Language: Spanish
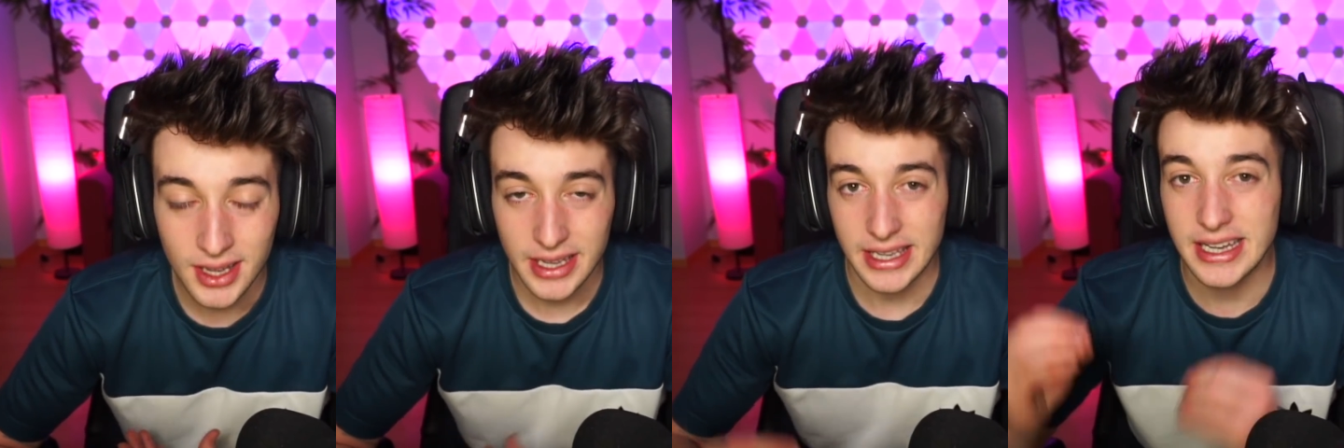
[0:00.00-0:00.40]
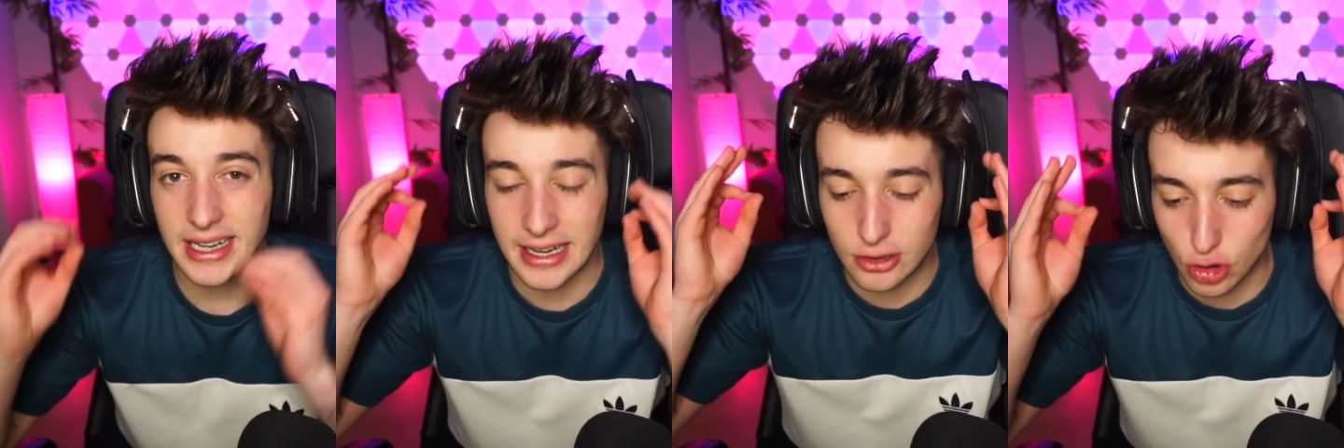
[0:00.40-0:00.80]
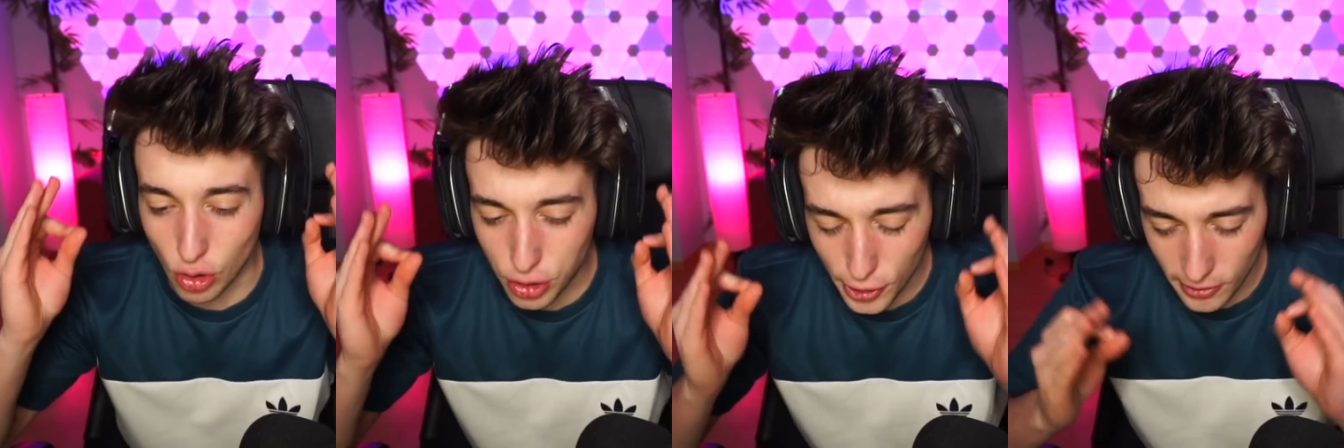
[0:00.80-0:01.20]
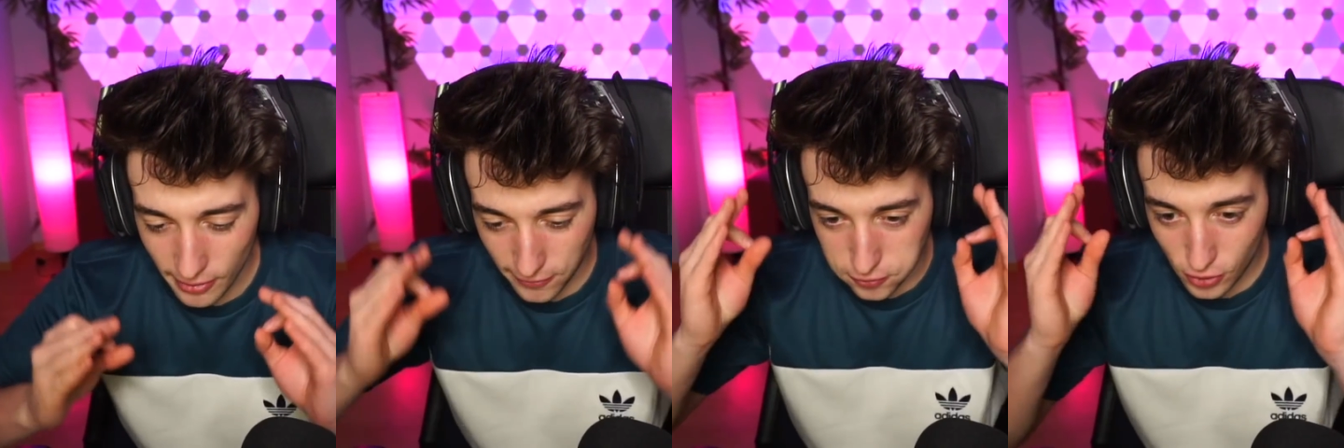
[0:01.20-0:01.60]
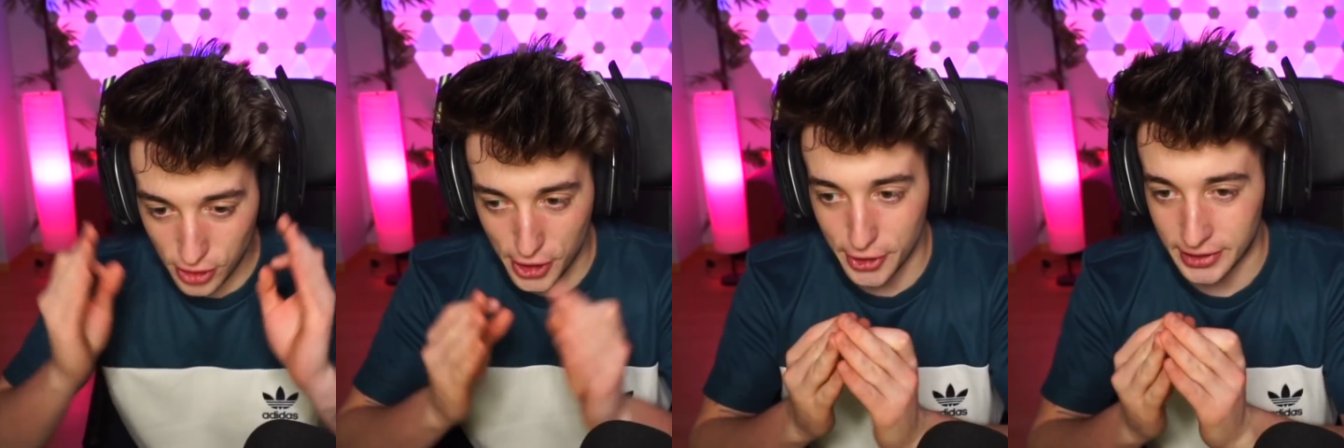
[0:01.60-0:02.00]
y que todo
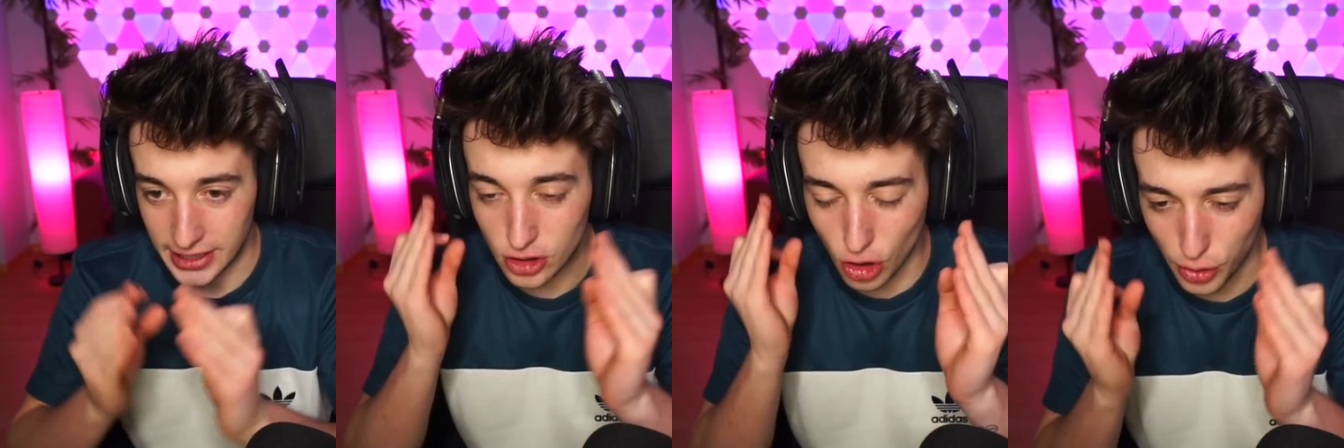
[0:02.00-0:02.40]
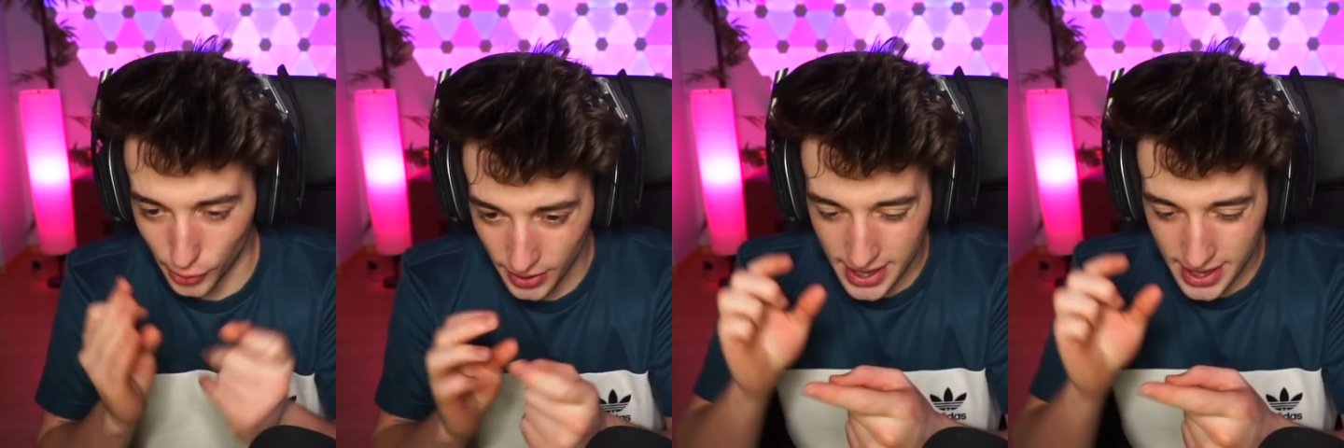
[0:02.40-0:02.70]
funcione? Todo